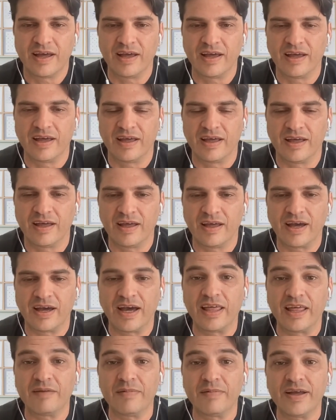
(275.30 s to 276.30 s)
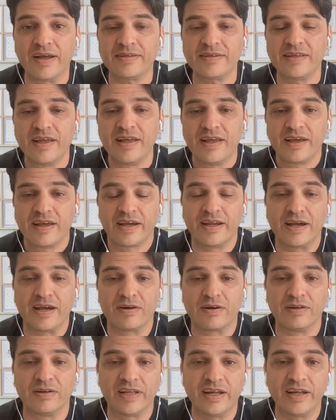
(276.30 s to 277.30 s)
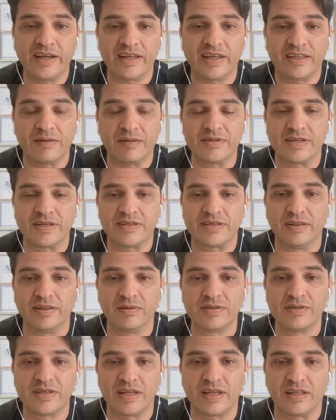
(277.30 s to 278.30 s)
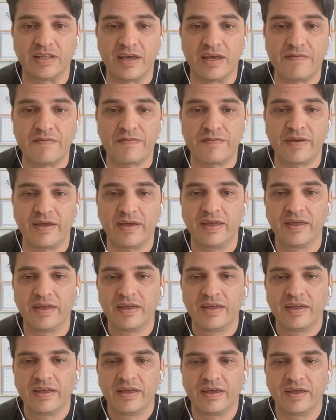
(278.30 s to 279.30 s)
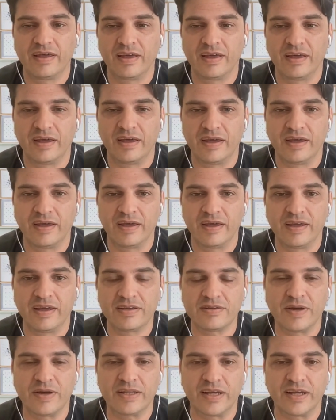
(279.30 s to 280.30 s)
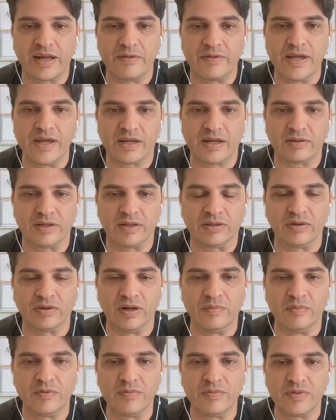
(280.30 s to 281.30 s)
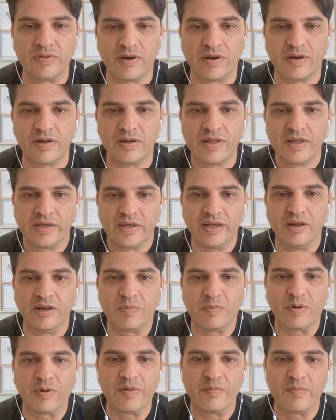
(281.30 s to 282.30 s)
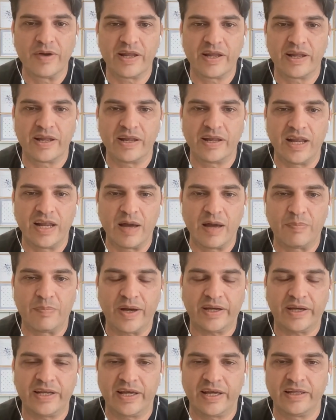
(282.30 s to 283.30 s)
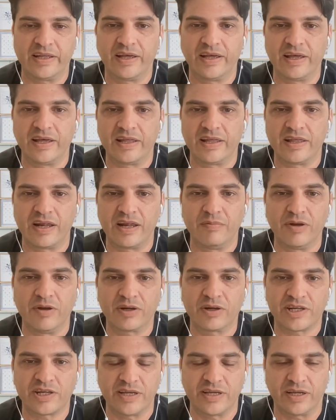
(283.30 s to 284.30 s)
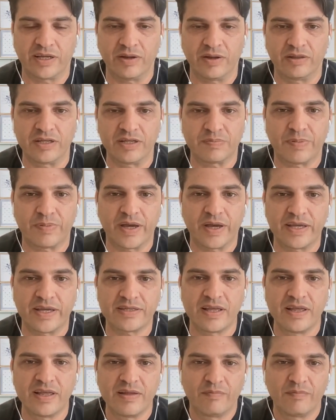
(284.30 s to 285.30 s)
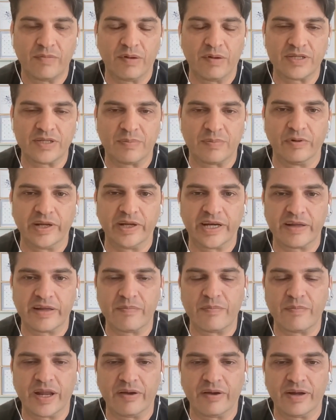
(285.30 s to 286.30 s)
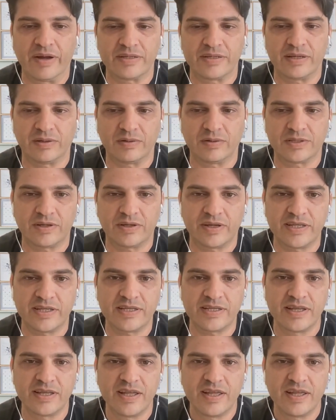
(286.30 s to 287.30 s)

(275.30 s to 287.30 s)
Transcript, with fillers: Eh, además, quería contarles que estamos haciendo un CTF, eh, eso va a estar abierto a todo el mundo y lo pueden ver en, la página del Blockchain Security Space vamos a publicar en breve las instrucciones.